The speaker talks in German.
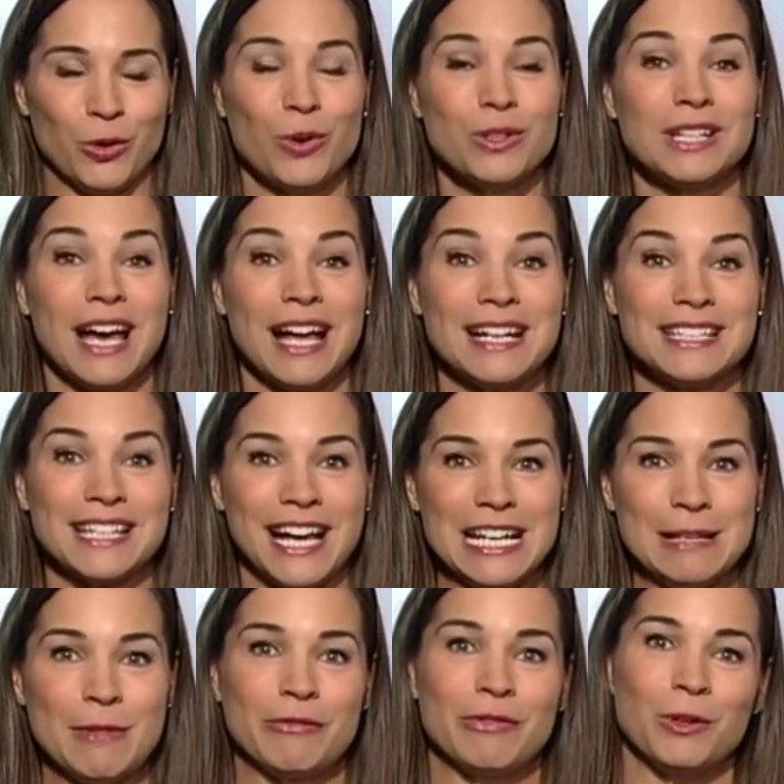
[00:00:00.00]
Unter allen
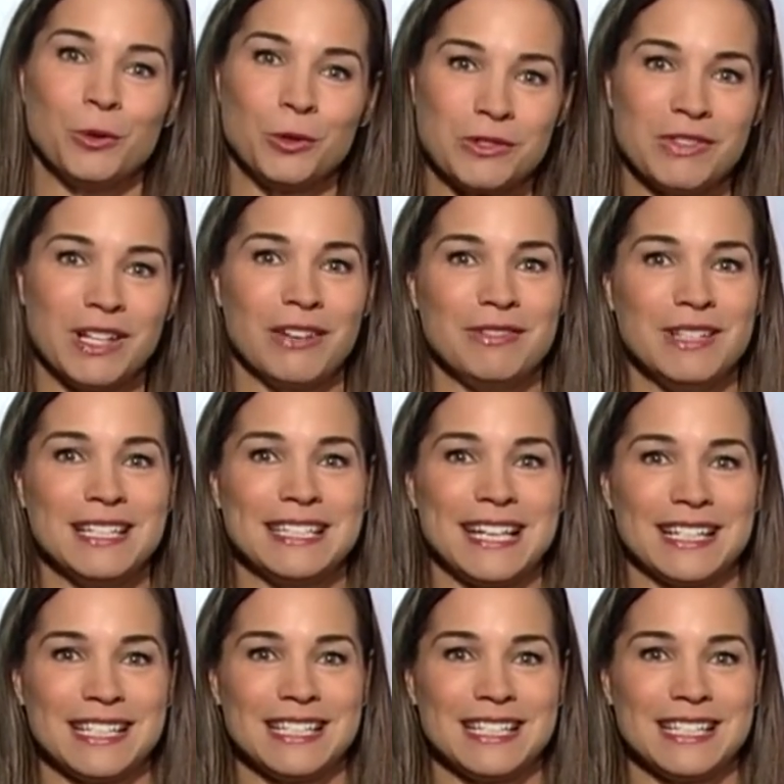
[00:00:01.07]
Teilnehmern verlosen wir dann, wie gesagt,